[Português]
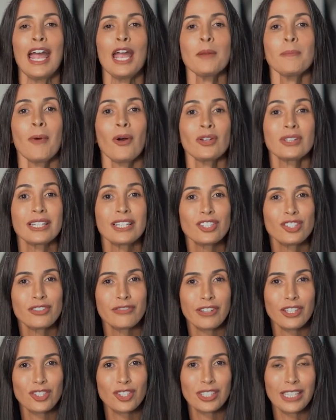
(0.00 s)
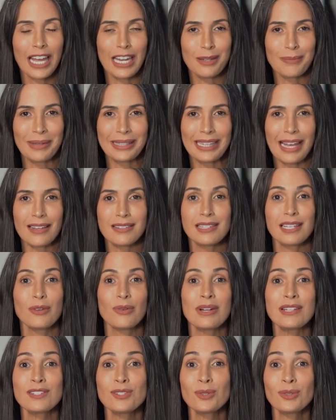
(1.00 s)
É importante investir na
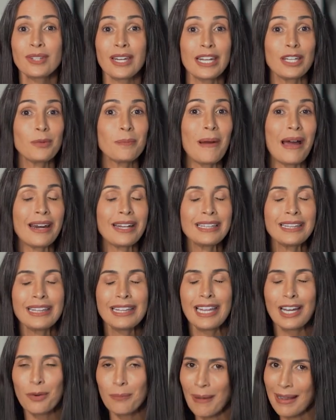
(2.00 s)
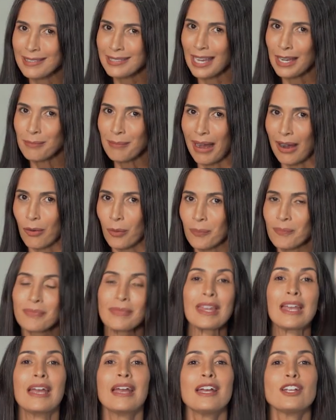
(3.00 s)
alimentação antes do treino para não passar mal.
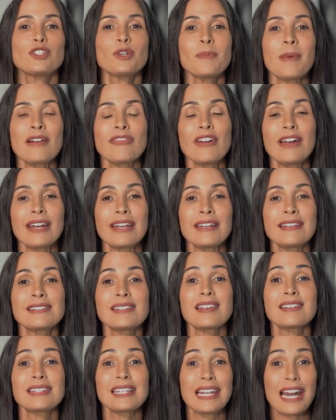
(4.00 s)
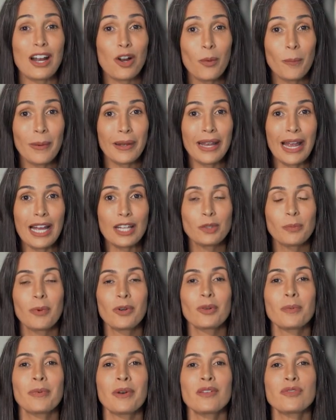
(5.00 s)
De preferência, será acompanhado
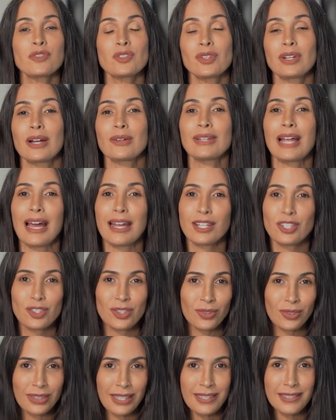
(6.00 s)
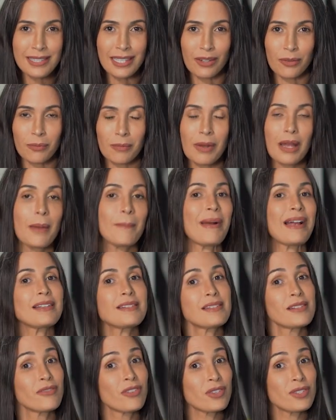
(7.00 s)
por um profissional da área de nutrição.
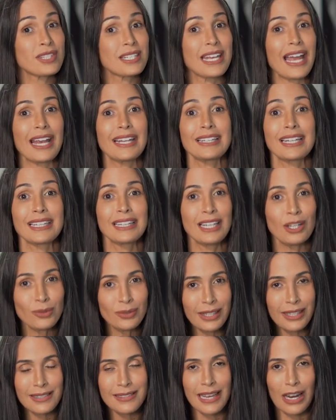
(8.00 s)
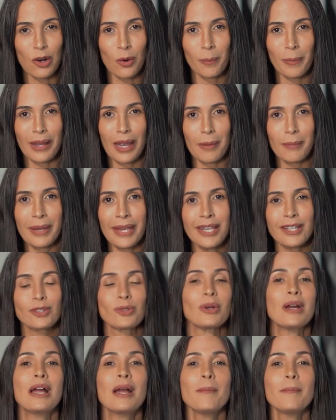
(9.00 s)
Mas se você ainda não tem esse
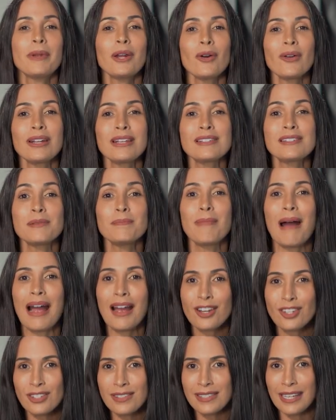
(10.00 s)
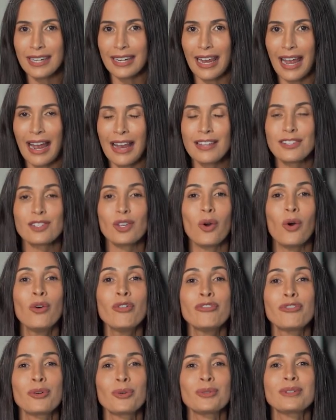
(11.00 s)
acompanhamento, priorize barras de cereais
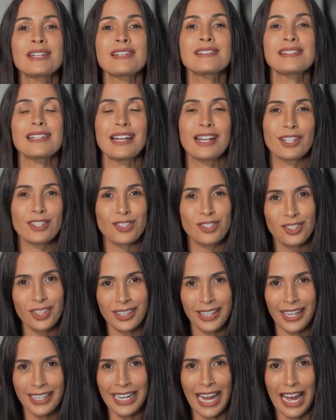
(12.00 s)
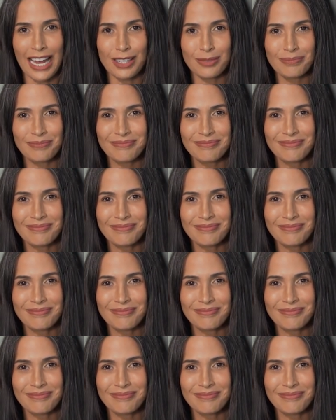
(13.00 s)
ou frutas antes de treinar.